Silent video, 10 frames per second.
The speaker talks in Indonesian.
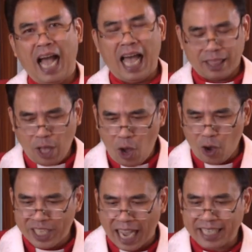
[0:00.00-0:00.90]

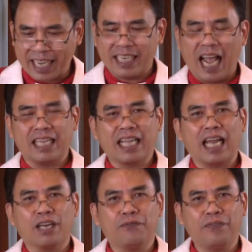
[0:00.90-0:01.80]
atau yang dikenal
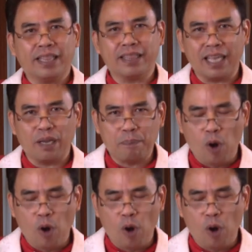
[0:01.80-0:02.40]
dengan fitting